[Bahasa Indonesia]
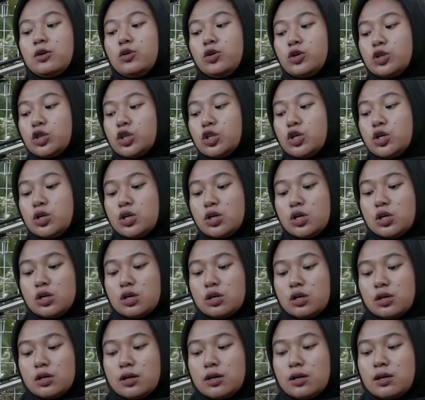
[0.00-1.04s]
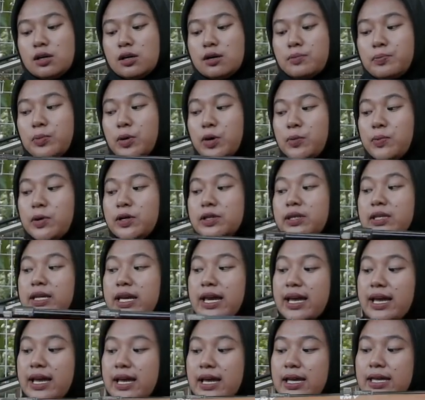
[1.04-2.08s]
untuk
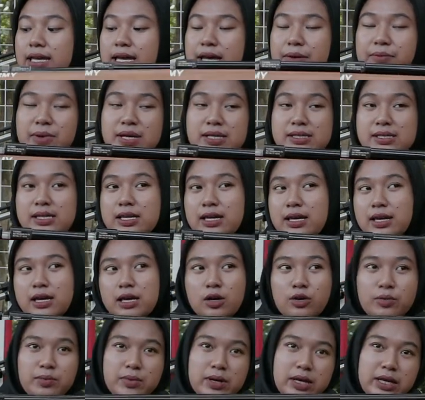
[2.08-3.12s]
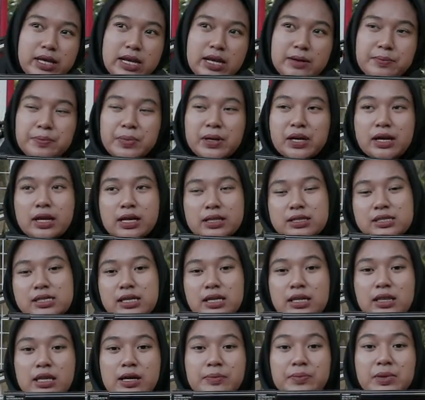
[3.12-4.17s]
bobotnya ya masih lumayan berat
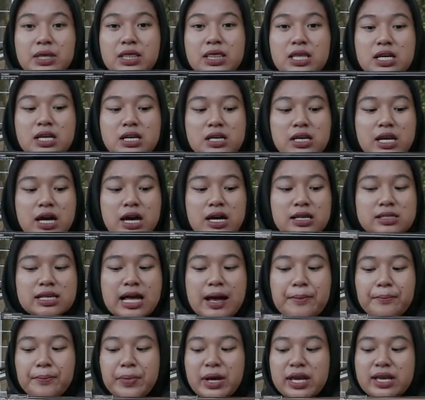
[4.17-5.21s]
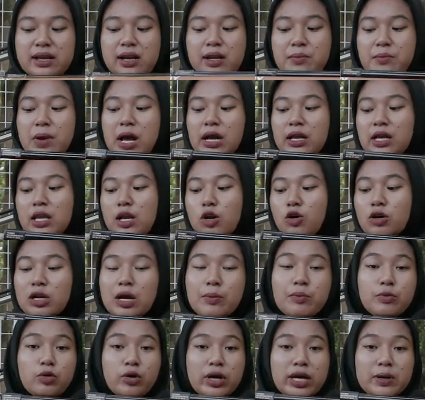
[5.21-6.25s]
sih tapi tidak sampai 5
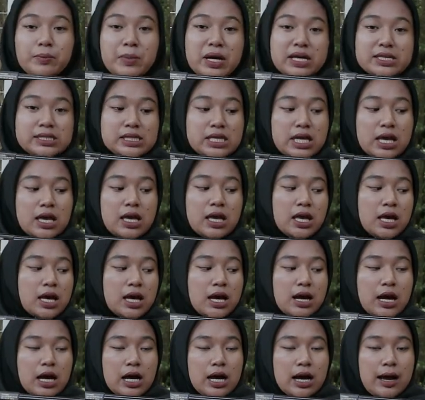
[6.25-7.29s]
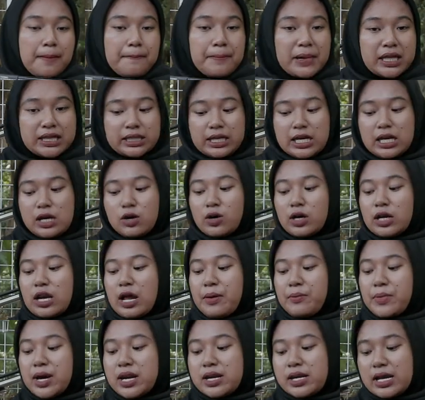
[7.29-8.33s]
kg mungkin masih 4
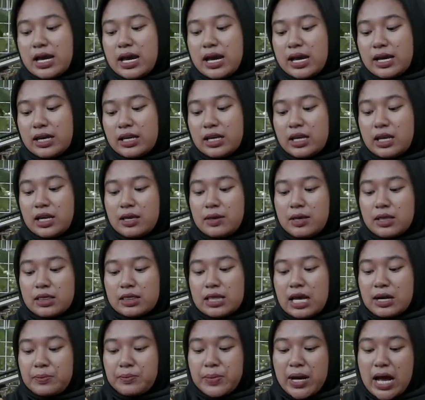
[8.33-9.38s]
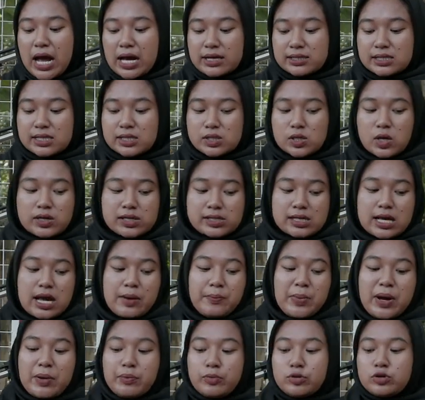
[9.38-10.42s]
kg ya ini tanpa aksesoris
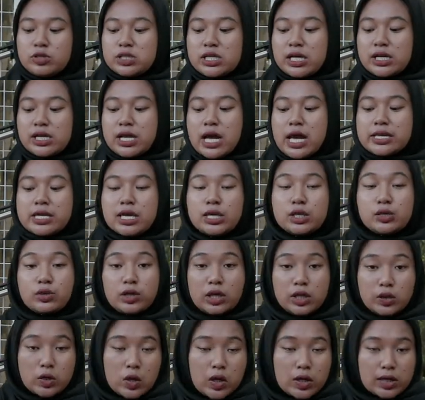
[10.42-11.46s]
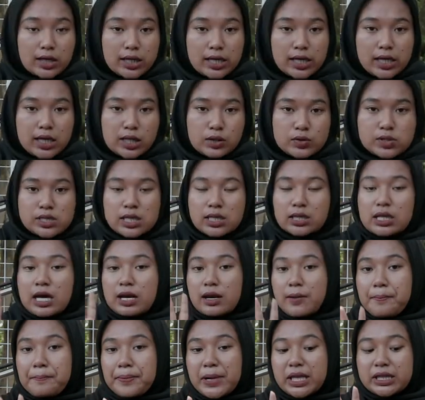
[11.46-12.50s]
apapun jadi hanya unit only itu
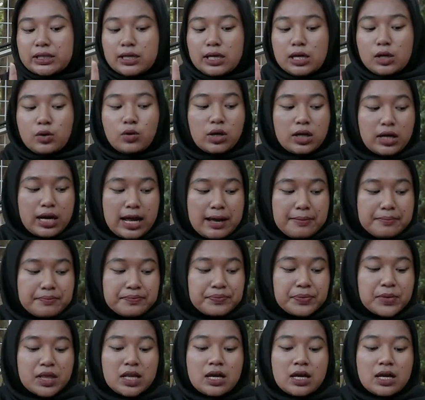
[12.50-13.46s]
sekitar 4 kg